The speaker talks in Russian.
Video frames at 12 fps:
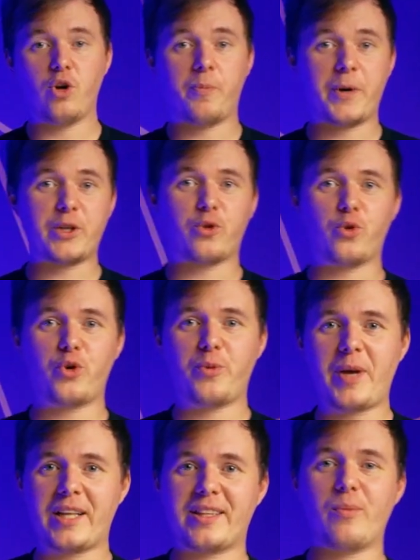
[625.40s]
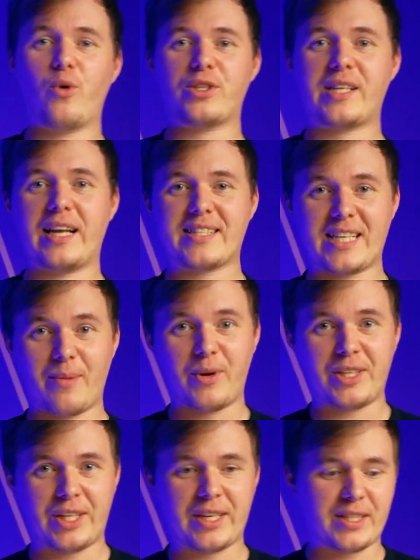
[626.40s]
ну, а по итогу, ребят, на мой взгляд,
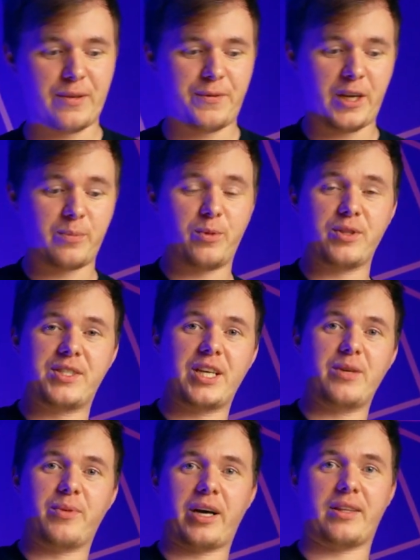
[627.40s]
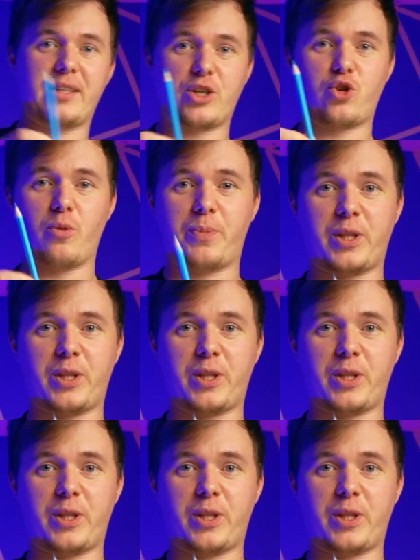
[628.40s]
самый интересный эффект был синим карандашом,